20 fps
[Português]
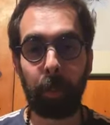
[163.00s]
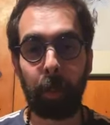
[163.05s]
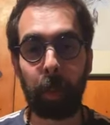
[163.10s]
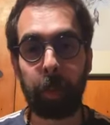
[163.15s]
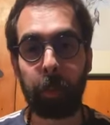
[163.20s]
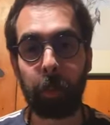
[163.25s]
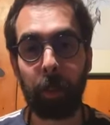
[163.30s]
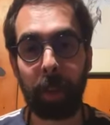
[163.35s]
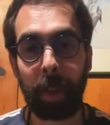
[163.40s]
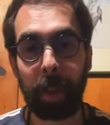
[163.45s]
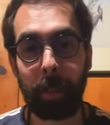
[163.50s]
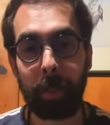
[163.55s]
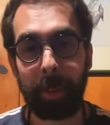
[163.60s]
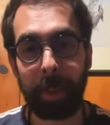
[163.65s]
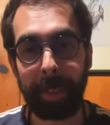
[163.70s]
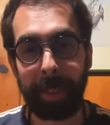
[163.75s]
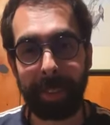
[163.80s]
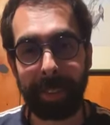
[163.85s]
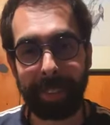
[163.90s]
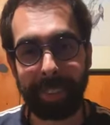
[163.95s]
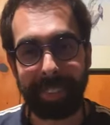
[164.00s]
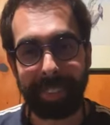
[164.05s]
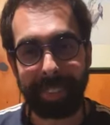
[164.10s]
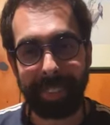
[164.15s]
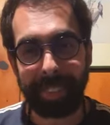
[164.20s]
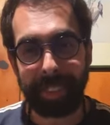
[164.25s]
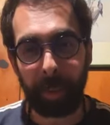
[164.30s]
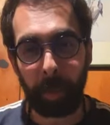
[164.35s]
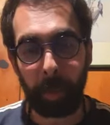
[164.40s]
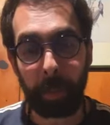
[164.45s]
por isso eu acabei
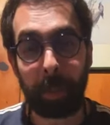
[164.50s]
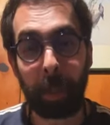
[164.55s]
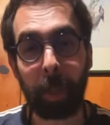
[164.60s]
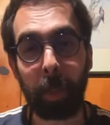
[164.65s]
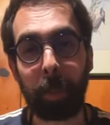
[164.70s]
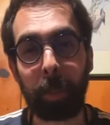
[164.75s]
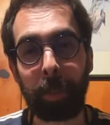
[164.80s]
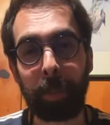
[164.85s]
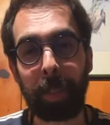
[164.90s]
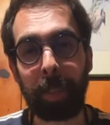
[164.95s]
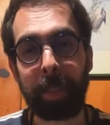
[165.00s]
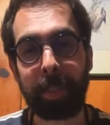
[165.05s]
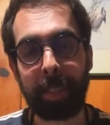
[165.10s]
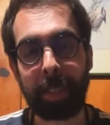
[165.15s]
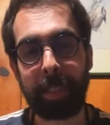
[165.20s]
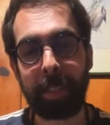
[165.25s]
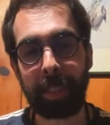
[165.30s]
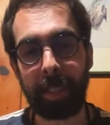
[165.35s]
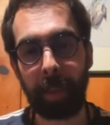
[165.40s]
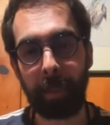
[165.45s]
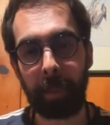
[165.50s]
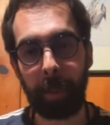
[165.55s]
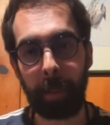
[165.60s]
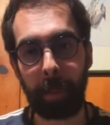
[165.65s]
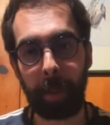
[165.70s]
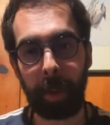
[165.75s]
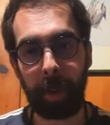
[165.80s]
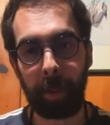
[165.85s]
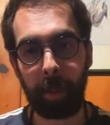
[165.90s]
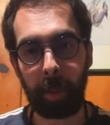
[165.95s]
eh, optando por trazer esse tema
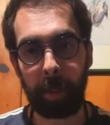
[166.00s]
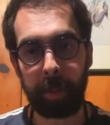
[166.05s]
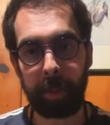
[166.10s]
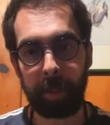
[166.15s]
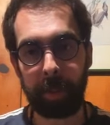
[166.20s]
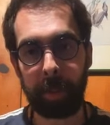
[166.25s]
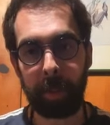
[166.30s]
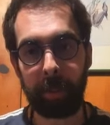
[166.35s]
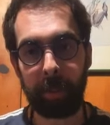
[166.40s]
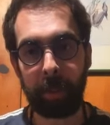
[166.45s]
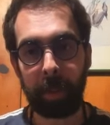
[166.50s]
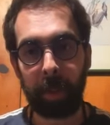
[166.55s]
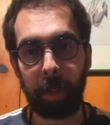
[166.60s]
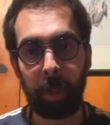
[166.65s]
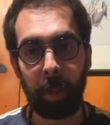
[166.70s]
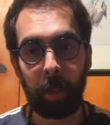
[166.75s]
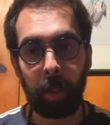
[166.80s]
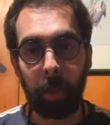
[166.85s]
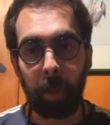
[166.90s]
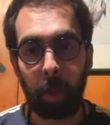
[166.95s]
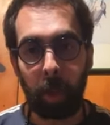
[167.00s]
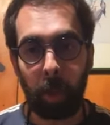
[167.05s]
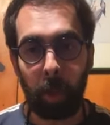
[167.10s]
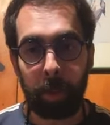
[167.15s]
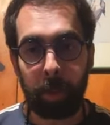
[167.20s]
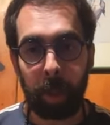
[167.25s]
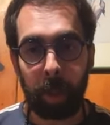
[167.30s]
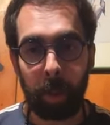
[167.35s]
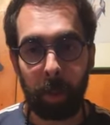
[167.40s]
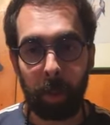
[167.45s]
para nós. Né?
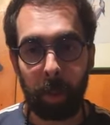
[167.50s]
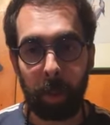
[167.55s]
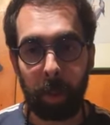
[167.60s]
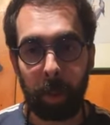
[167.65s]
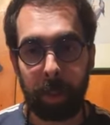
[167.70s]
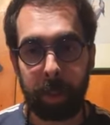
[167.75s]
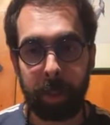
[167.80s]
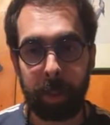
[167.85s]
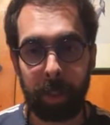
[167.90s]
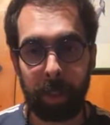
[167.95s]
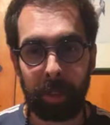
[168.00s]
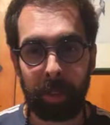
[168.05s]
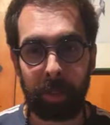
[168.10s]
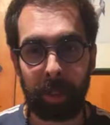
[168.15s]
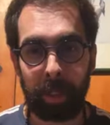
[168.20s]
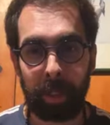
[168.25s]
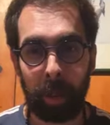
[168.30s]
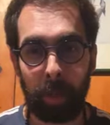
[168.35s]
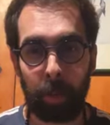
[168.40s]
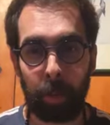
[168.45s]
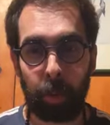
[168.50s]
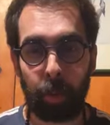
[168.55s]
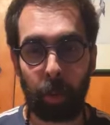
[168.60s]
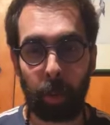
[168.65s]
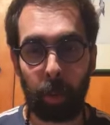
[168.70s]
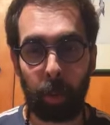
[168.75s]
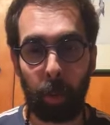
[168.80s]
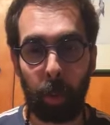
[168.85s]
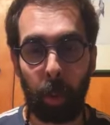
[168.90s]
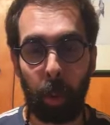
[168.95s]
Ontem nós eh, falamos
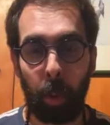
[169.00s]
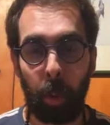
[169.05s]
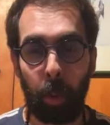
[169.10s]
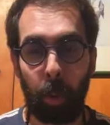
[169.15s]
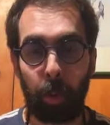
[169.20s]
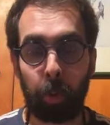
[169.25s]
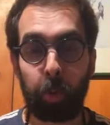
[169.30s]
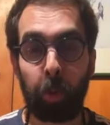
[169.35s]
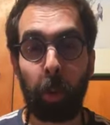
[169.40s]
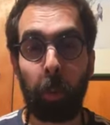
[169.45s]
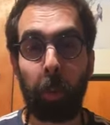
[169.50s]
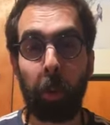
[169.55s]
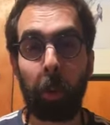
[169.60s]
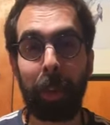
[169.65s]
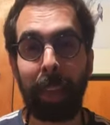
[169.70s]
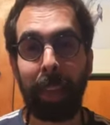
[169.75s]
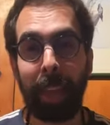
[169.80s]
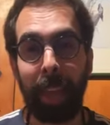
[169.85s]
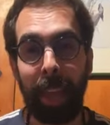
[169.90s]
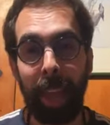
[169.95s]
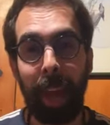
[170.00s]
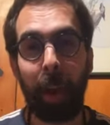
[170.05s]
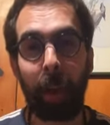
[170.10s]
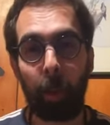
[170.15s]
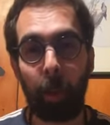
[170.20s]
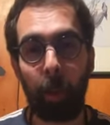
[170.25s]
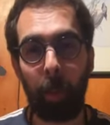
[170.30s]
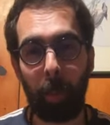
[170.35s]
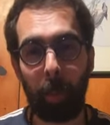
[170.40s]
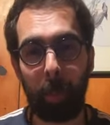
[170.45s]
um pouco sobre o que é a
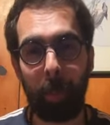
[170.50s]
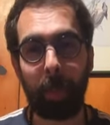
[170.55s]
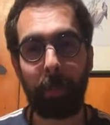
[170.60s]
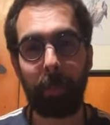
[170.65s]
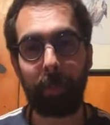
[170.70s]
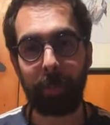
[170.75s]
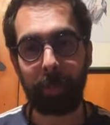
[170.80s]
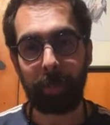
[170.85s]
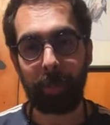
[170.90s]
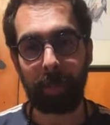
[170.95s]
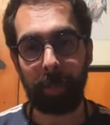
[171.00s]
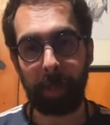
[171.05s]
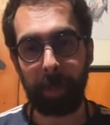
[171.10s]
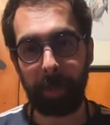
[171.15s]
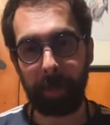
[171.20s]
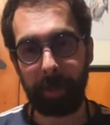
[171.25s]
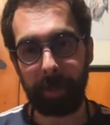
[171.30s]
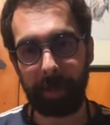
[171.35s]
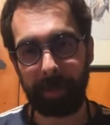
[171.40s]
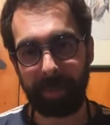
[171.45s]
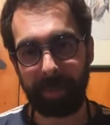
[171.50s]
culpa, né?